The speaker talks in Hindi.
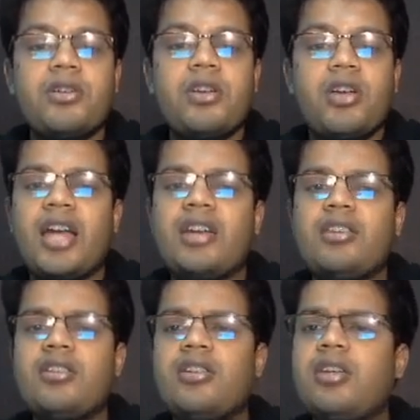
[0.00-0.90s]
एंड
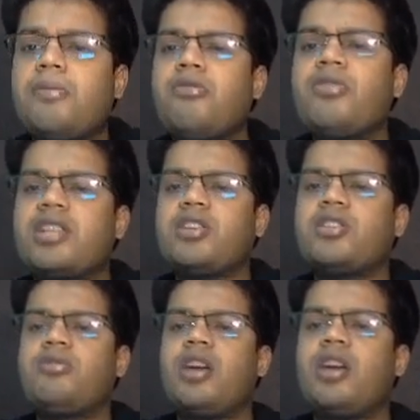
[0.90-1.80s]
इन द प्रीवियस
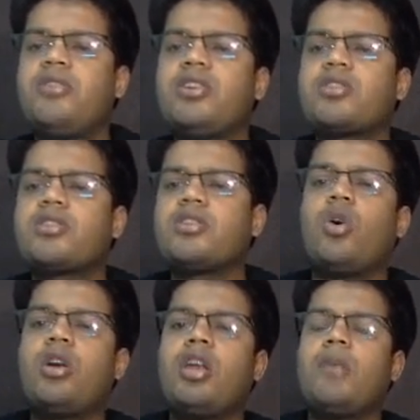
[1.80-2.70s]
लेक्चर वी हैव डिस्कस्ड
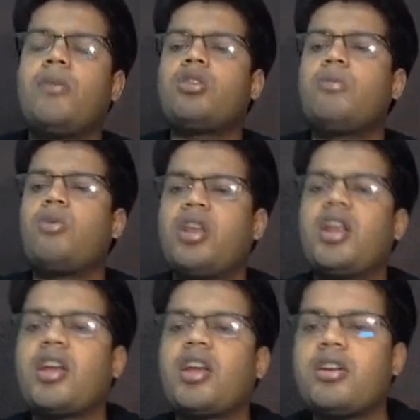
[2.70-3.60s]
ऑलरेडी अबाउट द मोनेरा
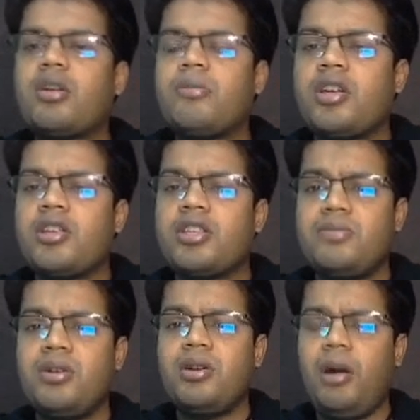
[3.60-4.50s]
किंगडम
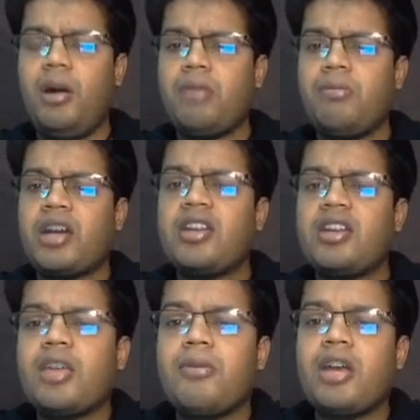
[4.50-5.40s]
इसमें हमने बैक्टीरिया
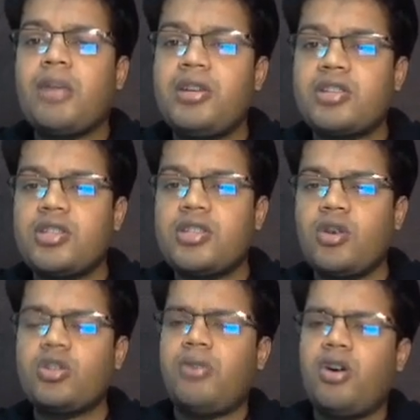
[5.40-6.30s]
के बारे में डिस्कस किया
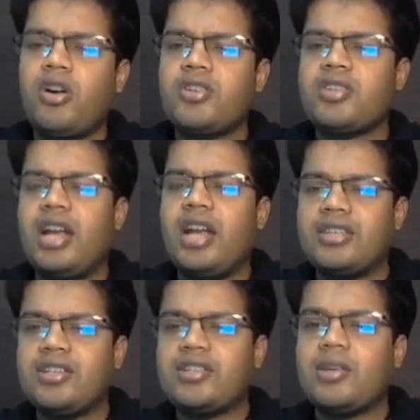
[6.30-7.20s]
और उसमें बहुत सारे
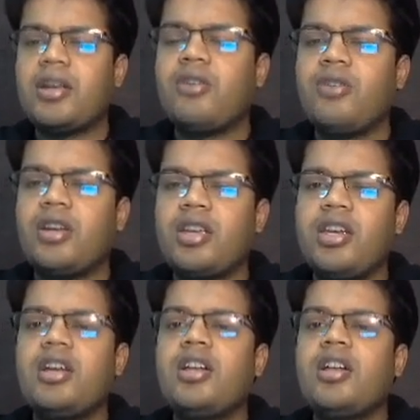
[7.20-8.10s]
लेक्चर्स हमने कवर
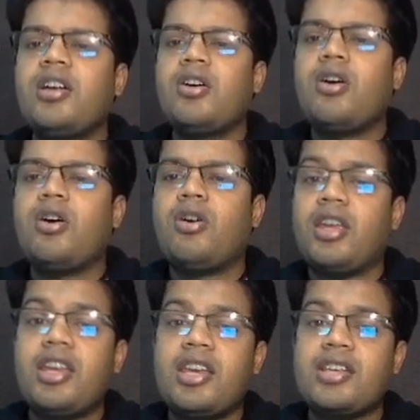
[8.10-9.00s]
किए और
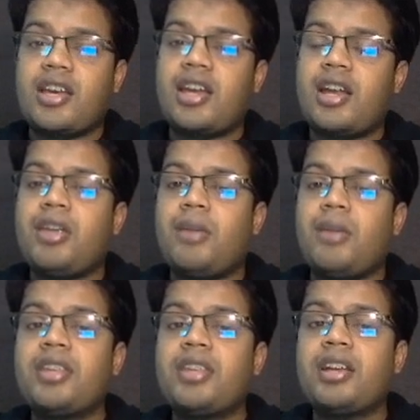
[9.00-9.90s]
इन केस अगर आपने अभी
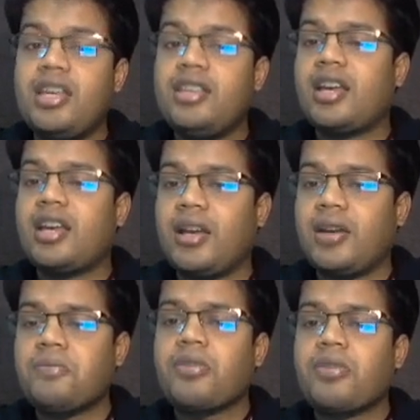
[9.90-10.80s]
तक नहीं देखा है
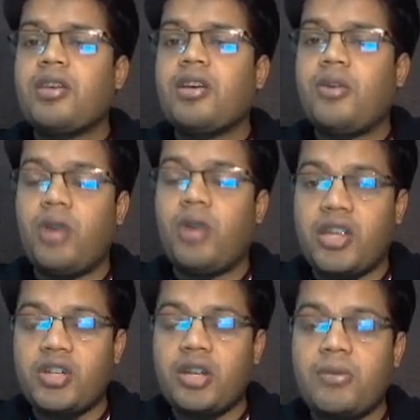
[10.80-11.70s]
वो
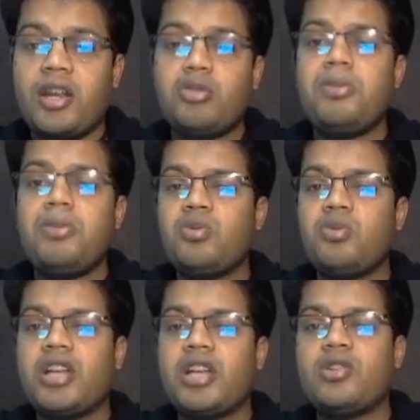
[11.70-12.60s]
लेक्चर हमारे तो प्लीज़ उन
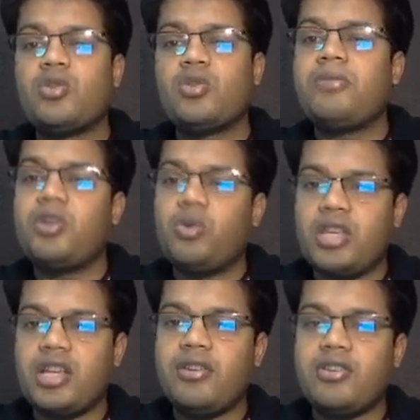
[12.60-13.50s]
लेक्चर्स को आप ज़रूर
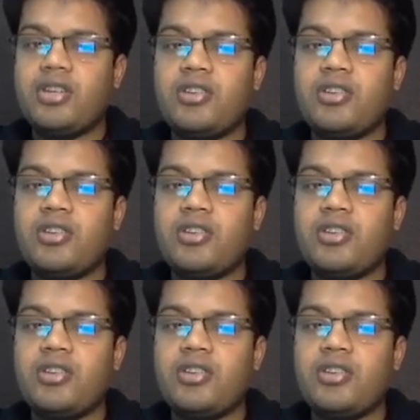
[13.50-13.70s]
देख लीजिएगा